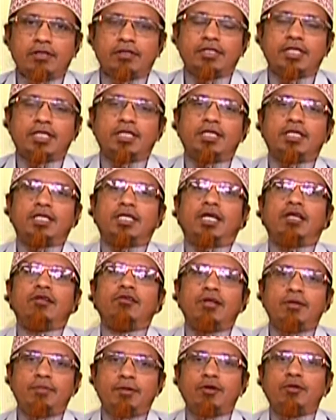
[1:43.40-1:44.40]
যাদেরকে
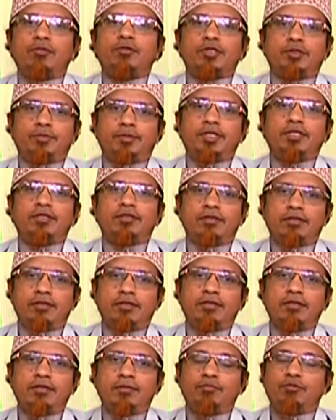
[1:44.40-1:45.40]
আল্লাহ ভালোবাসবেন
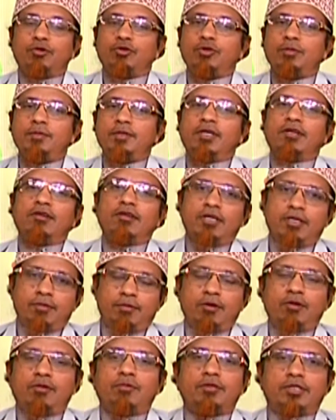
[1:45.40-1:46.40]
প্রথমে আল্লাহর
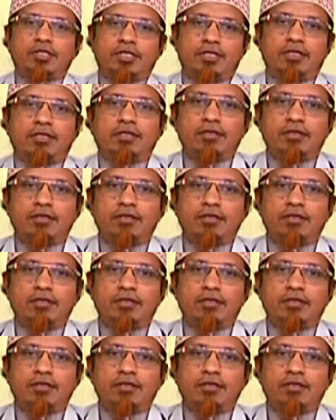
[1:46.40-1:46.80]
ভালোবাসা